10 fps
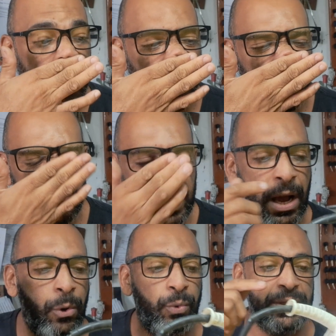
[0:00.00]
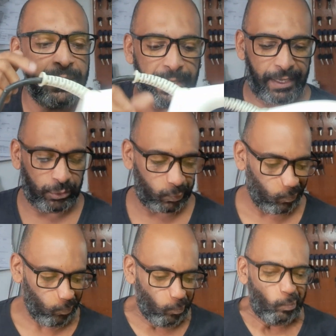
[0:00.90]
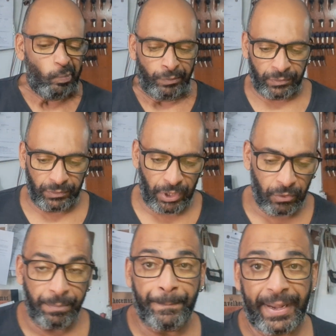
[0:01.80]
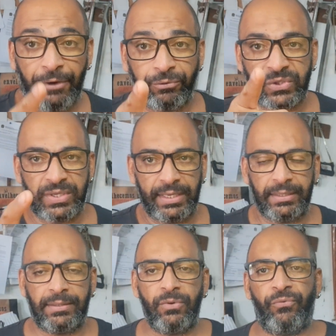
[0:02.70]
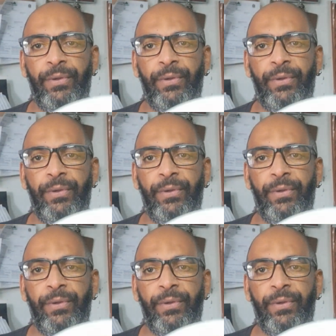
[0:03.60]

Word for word: ou se é algo interno. Então, para você que tem um